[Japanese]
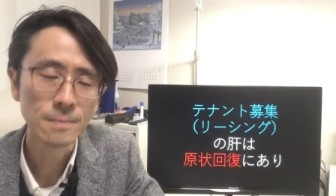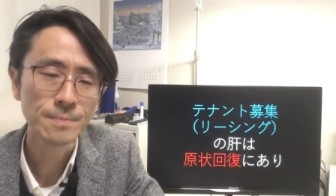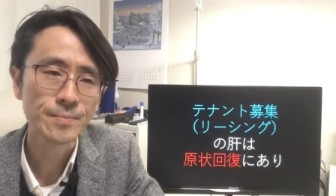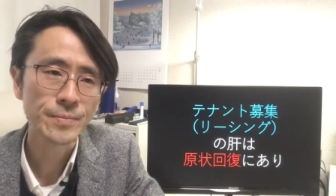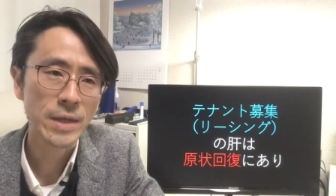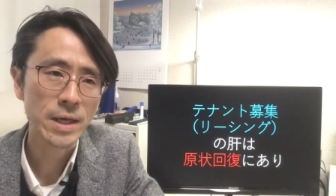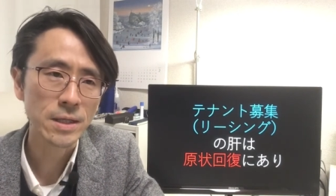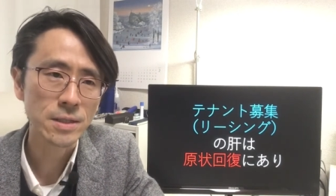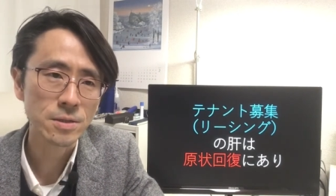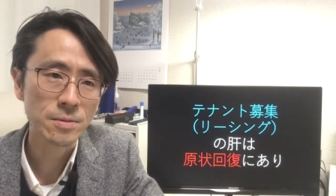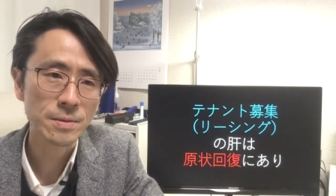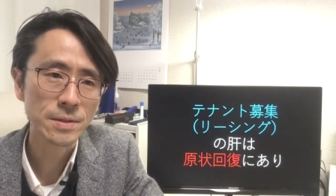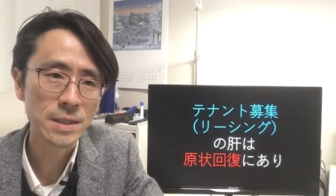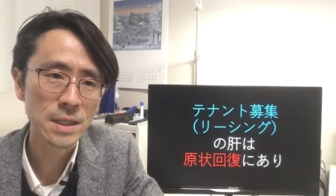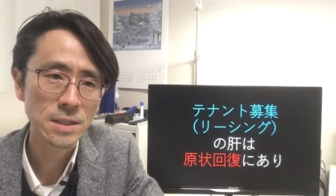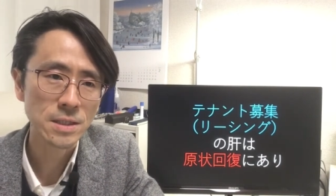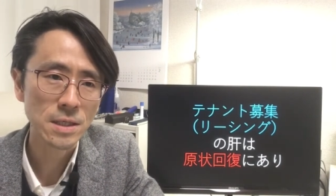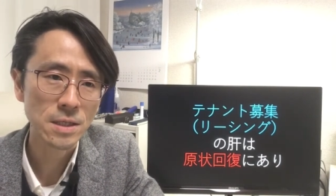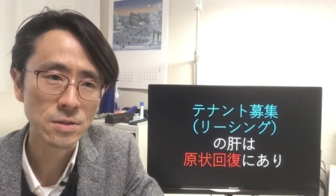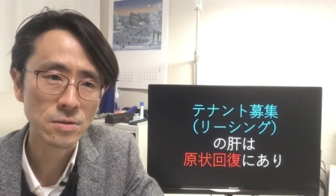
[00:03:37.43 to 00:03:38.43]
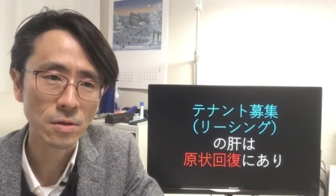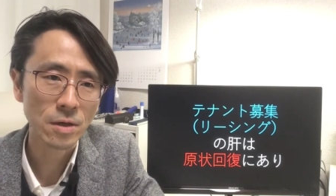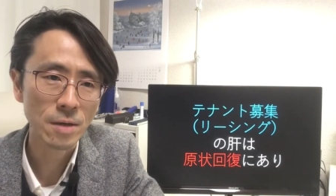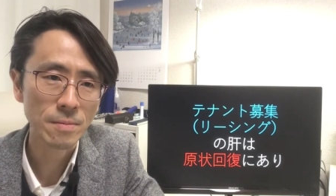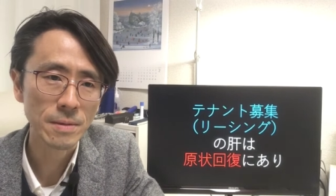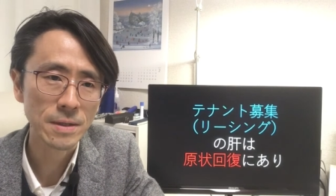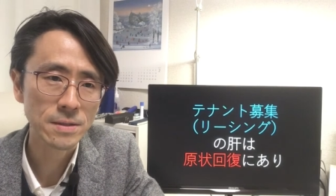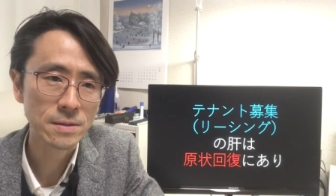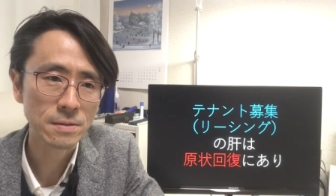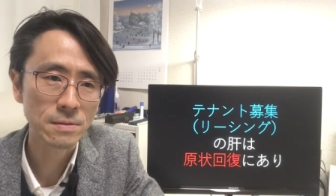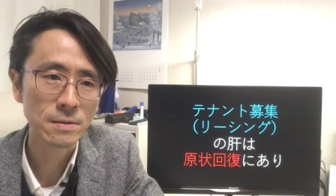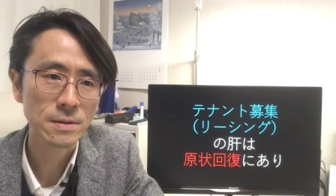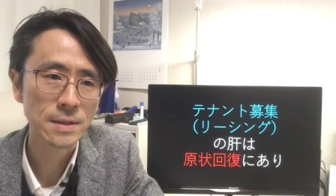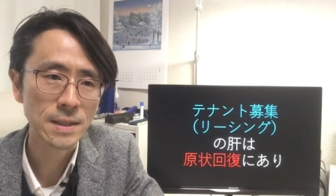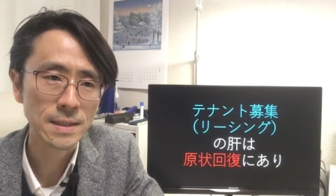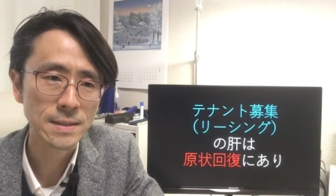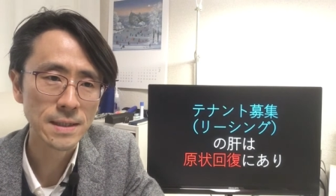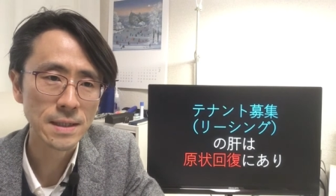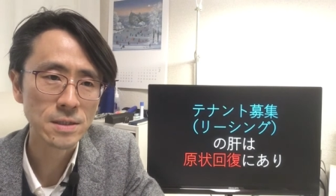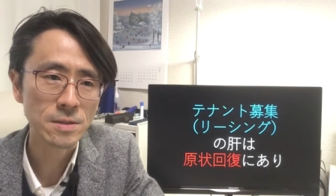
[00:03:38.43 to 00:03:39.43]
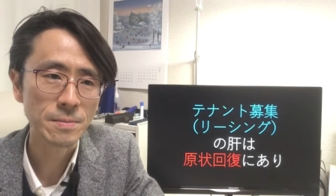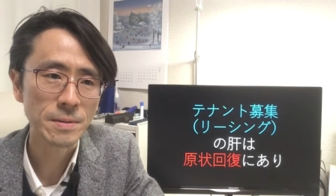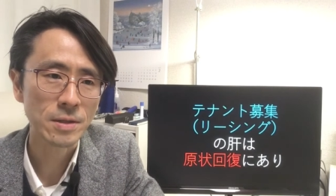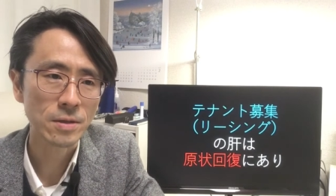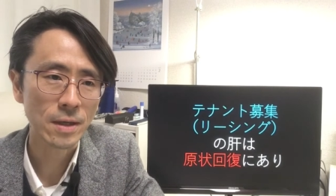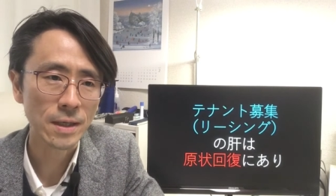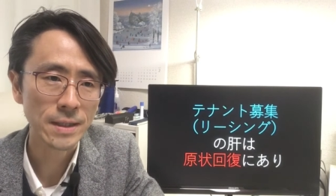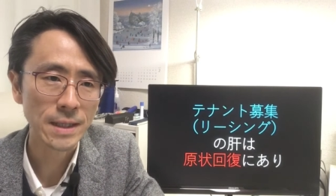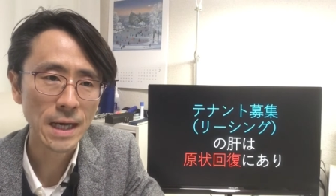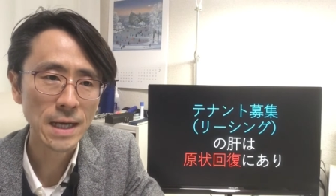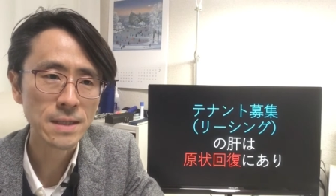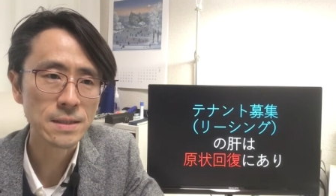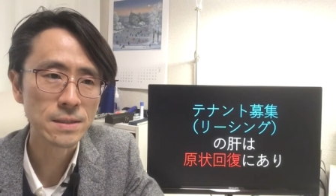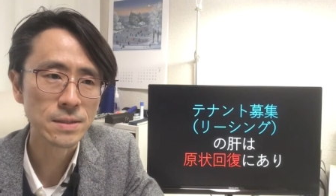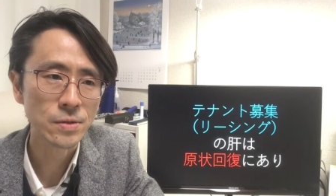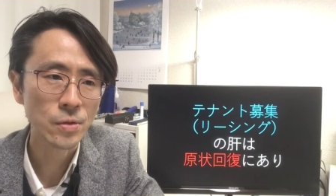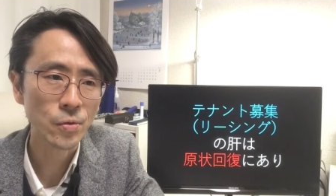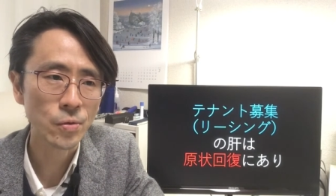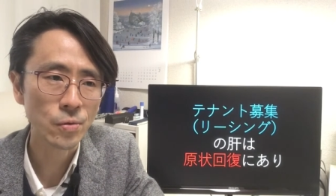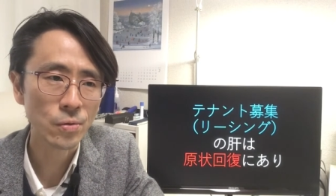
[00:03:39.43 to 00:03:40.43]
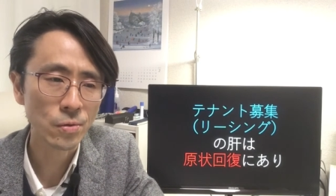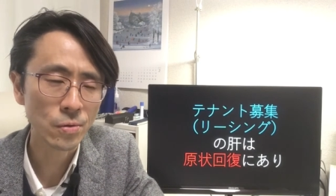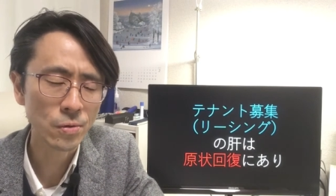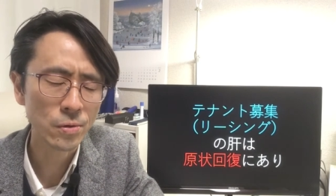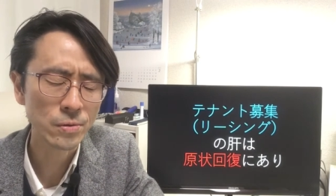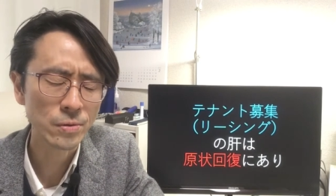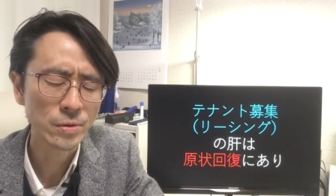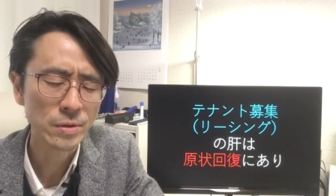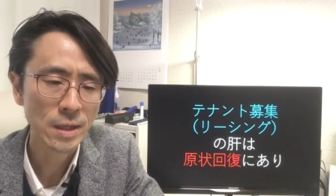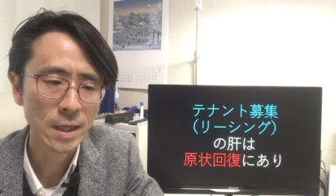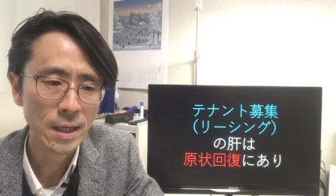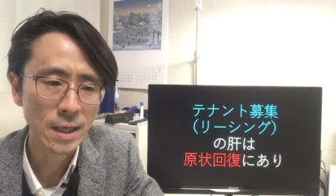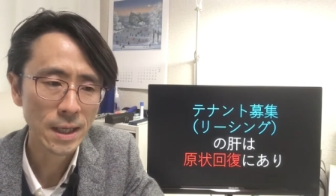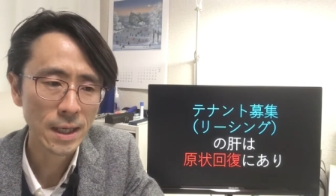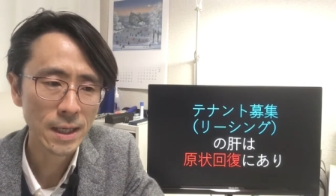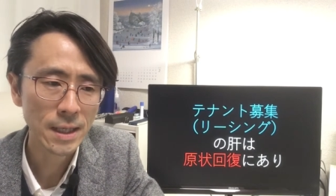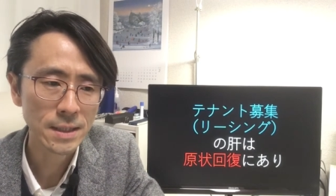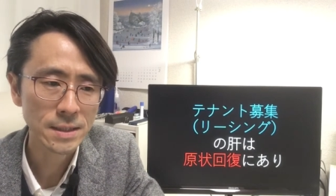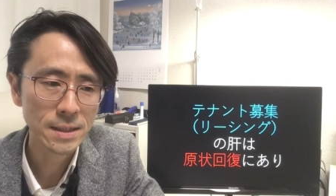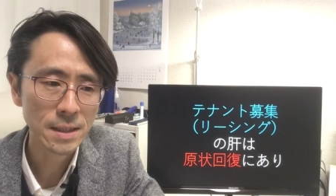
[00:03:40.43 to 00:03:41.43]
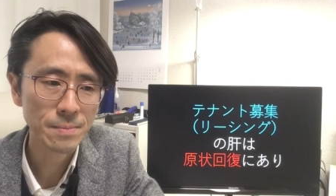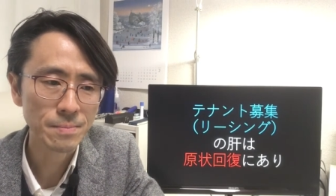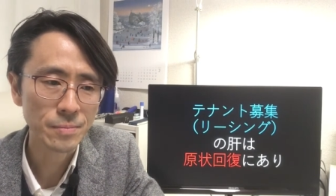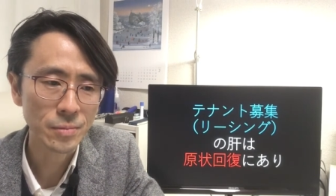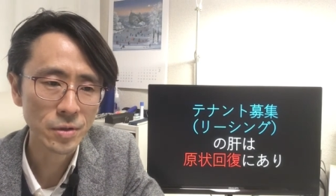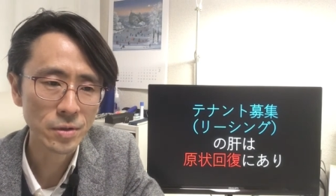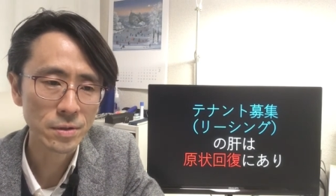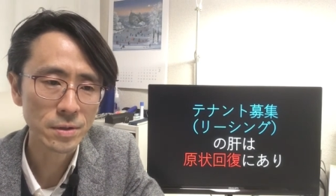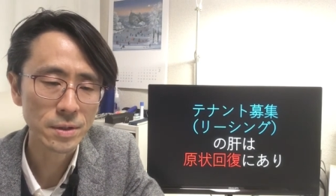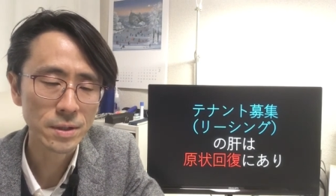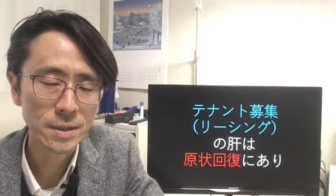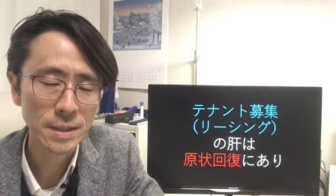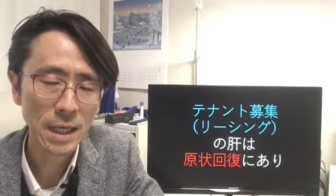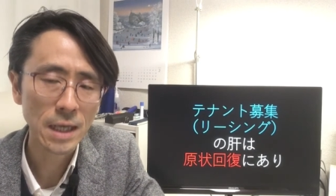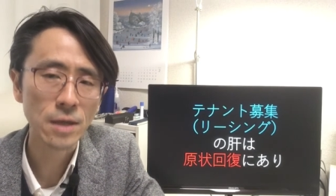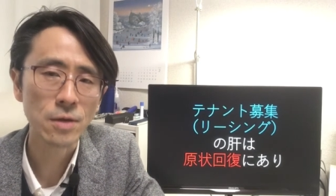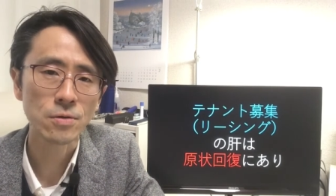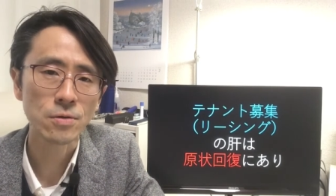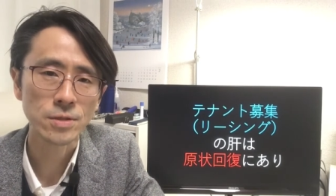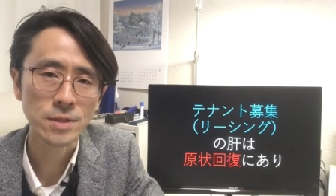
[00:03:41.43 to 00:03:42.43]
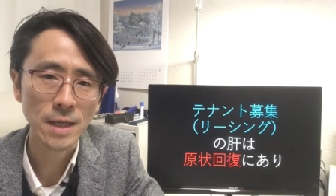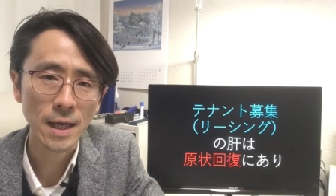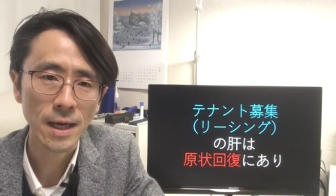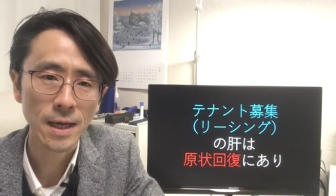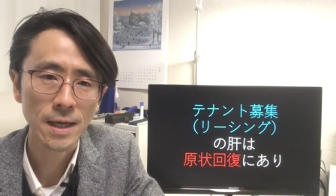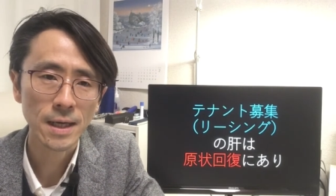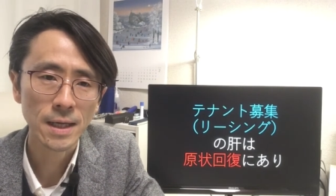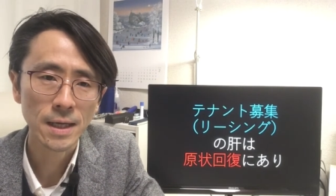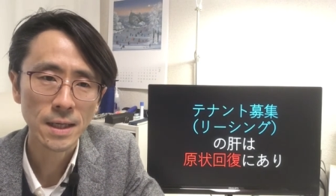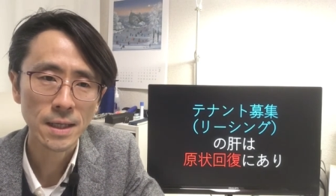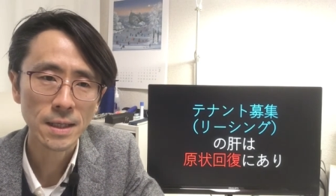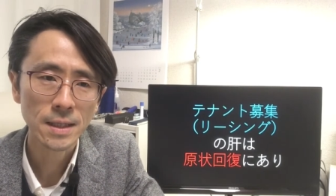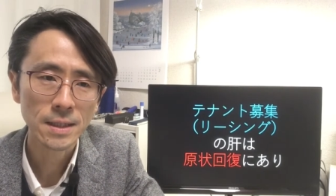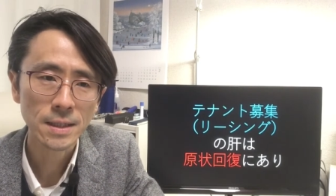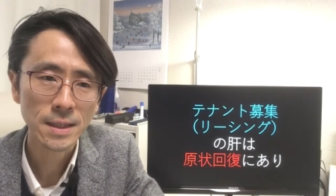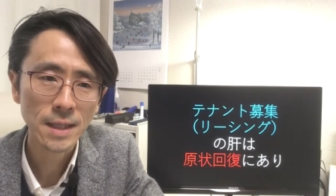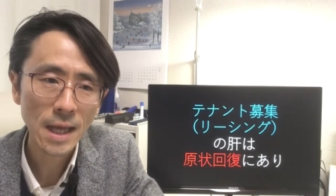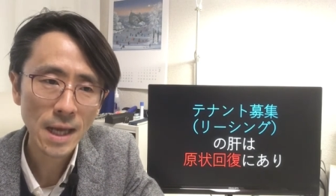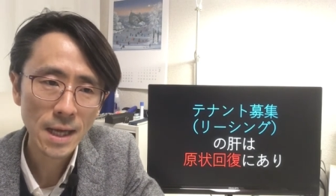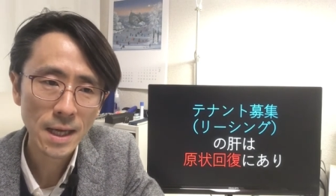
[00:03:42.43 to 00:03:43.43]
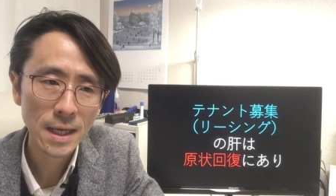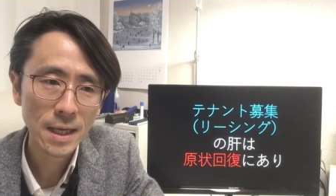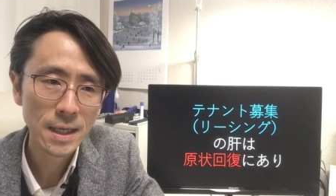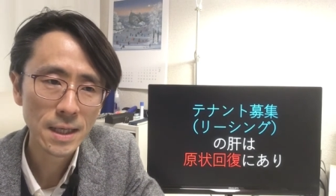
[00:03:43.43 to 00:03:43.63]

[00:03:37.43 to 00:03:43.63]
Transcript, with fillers: え自分たちで一生懸命作った設備とか内装を、え全部撤去してで、